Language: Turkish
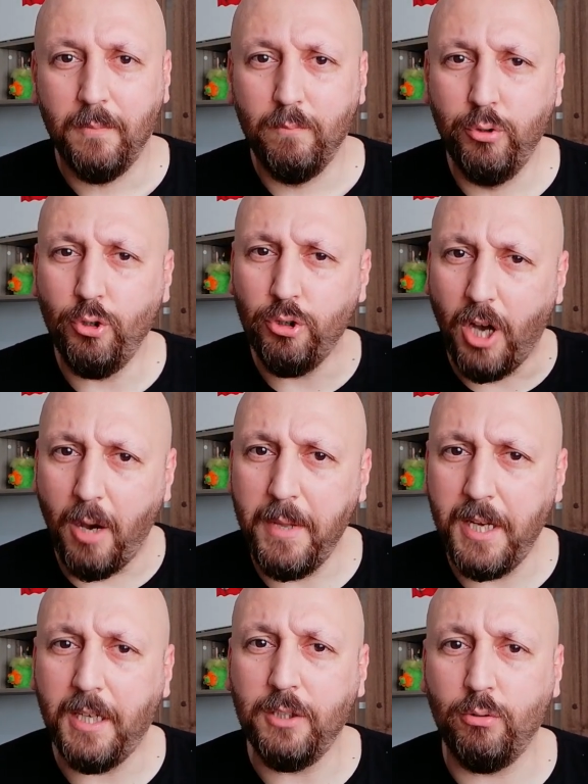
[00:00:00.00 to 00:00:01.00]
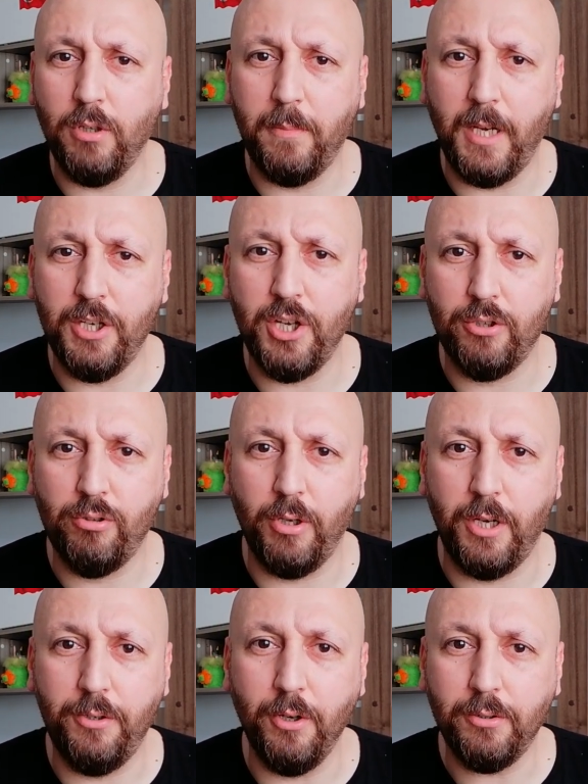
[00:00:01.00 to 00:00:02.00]
bunun Amerika'da olabileceği
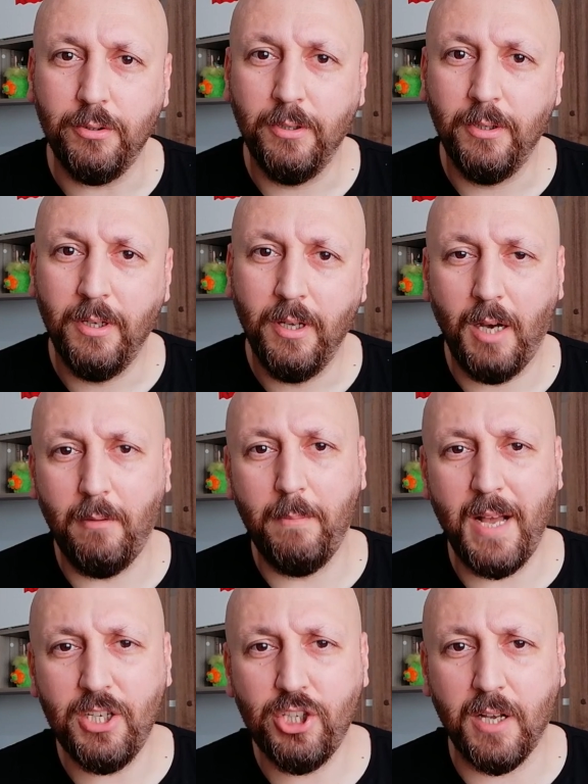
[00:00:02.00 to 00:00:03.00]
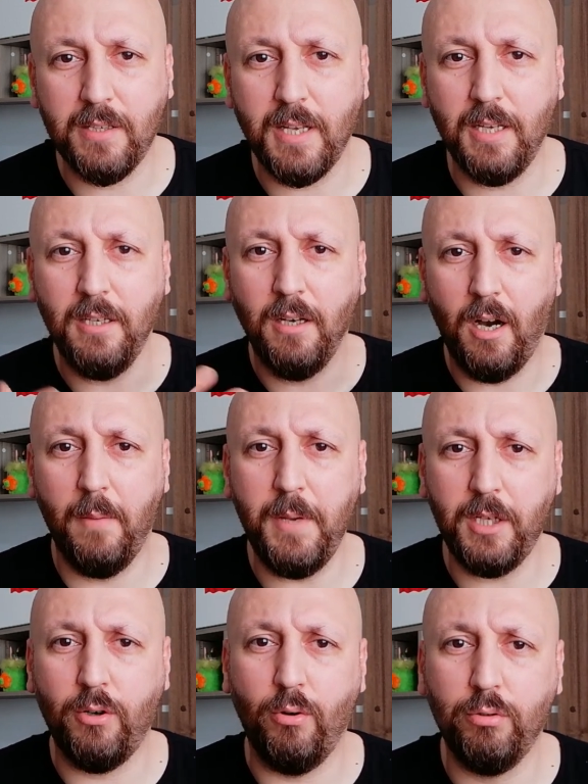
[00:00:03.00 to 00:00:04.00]
söyleniyor. Ama ben şahsen
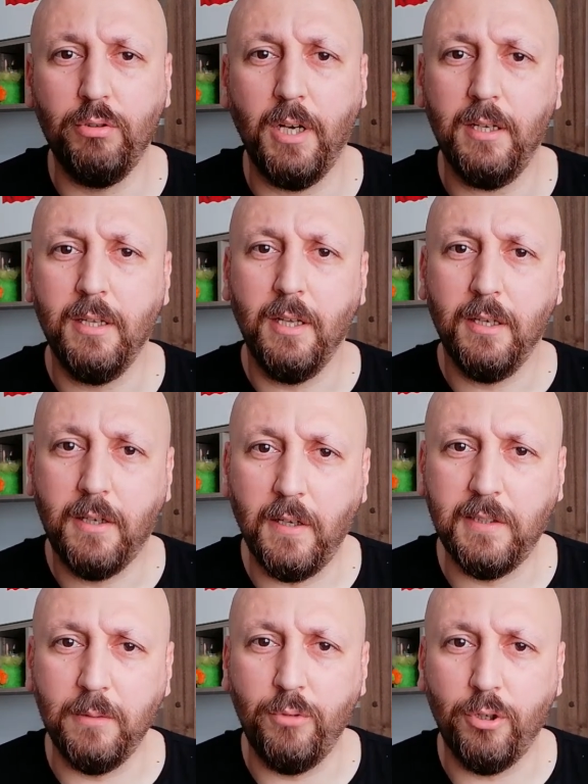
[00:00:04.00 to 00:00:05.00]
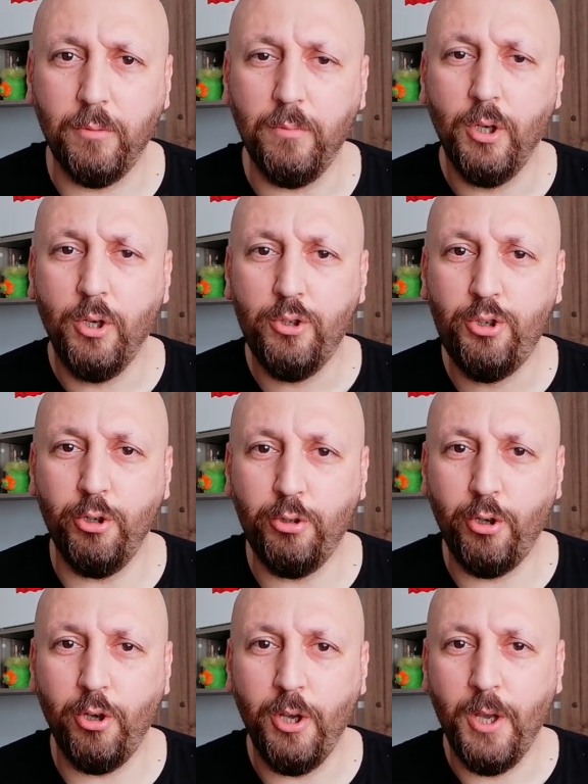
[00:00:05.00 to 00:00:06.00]
Amerika olduğuna katılmıyorum.
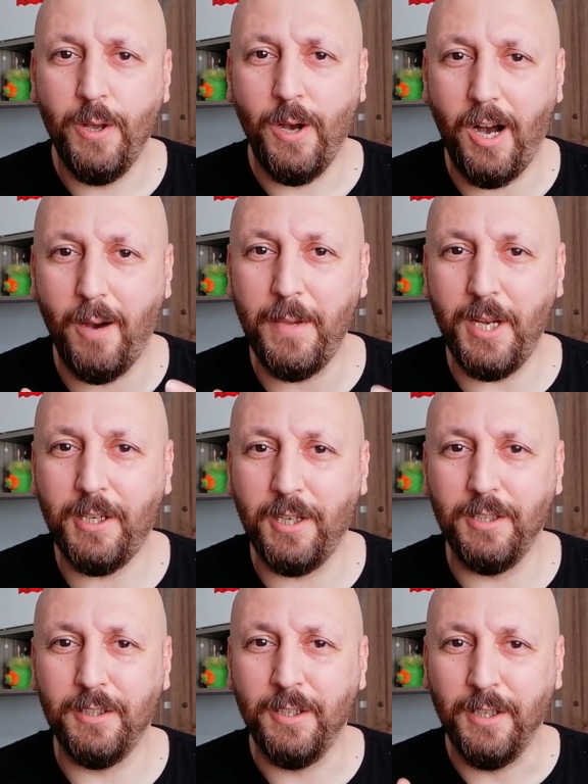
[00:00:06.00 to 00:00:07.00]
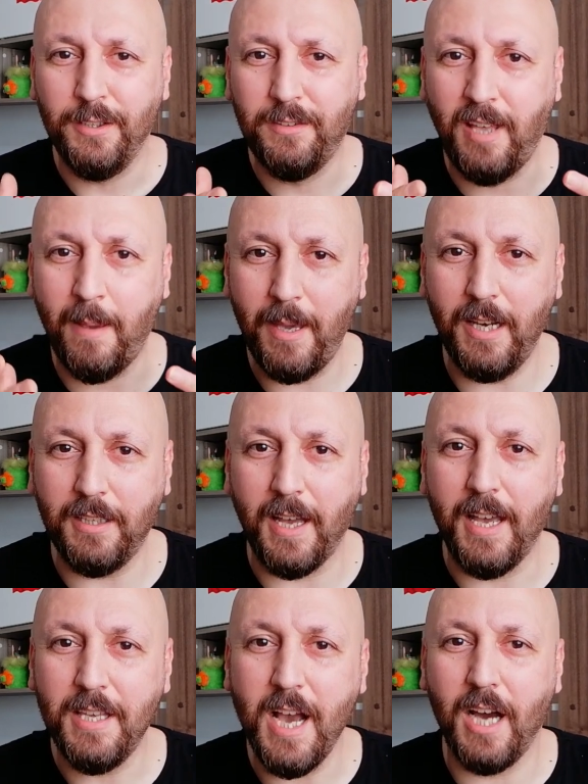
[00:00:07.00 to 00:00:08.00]
Çünkü Amerika'nın temeli
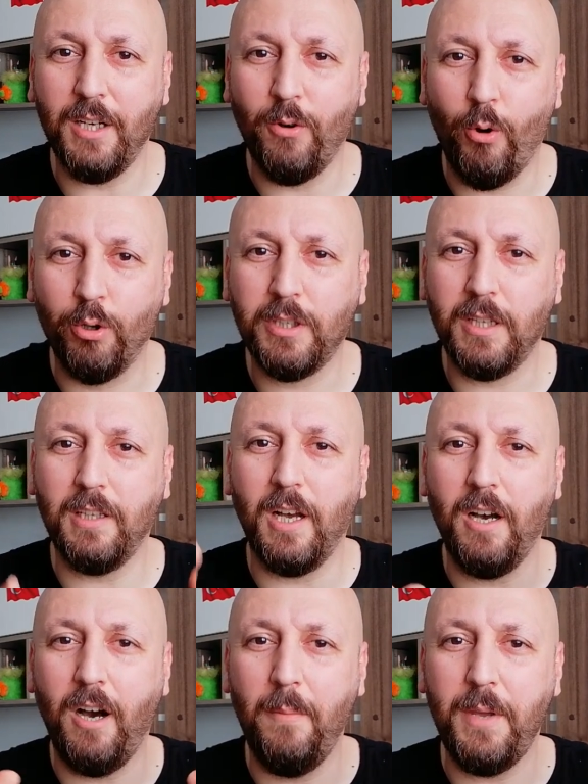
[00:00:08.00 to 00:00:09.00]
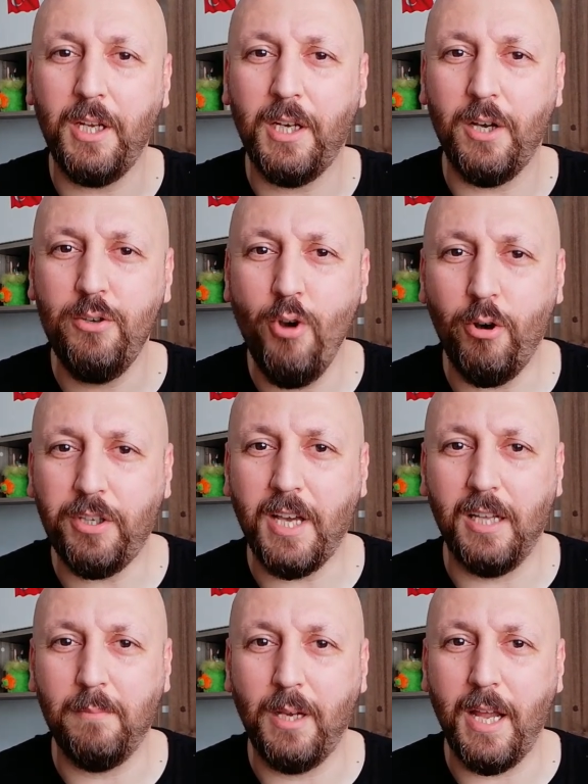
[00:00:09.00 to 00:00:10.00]
de yani ortada daha Amerika
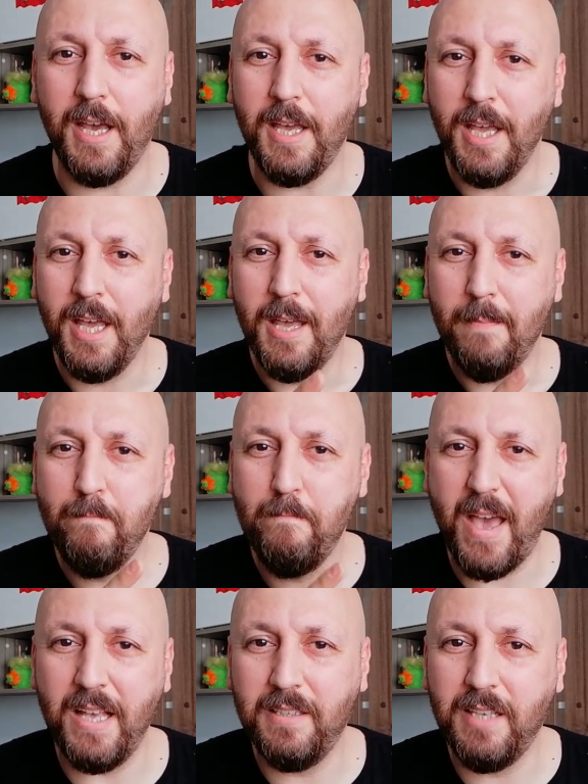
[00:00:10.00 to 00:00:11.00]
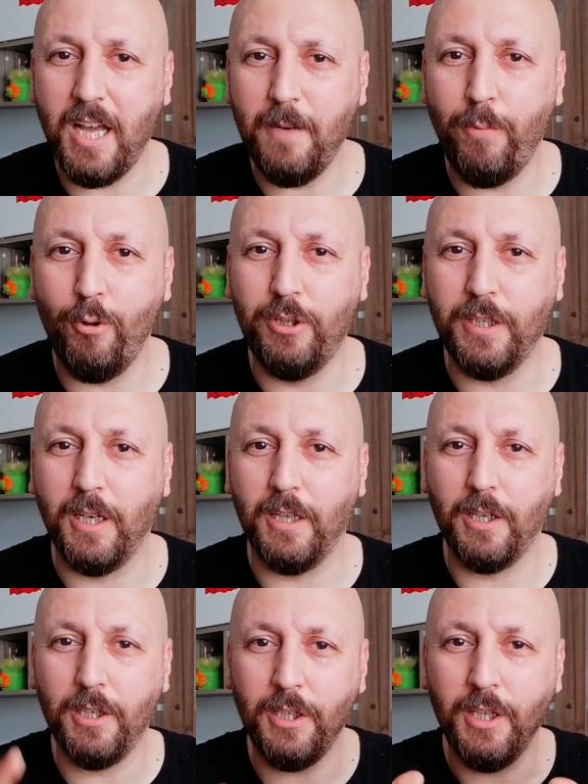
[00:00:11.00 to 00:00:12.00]
yokken bile benzer
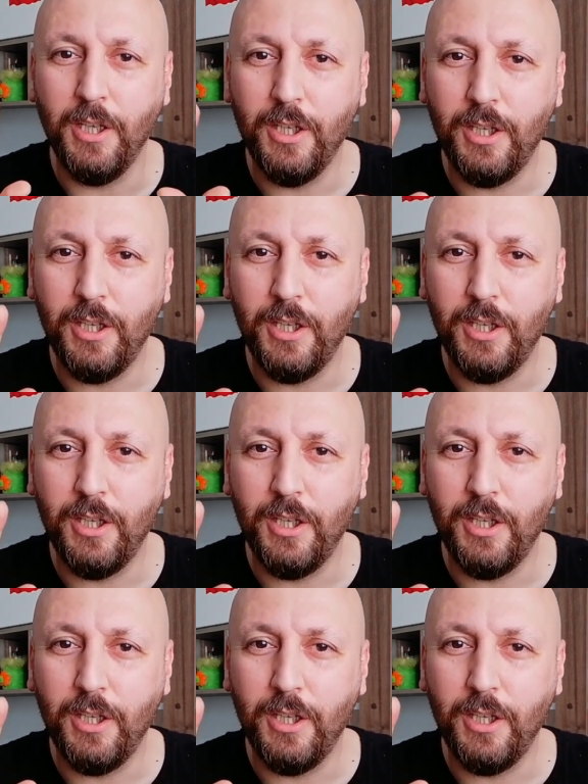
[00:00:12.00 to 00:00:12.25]
politikaları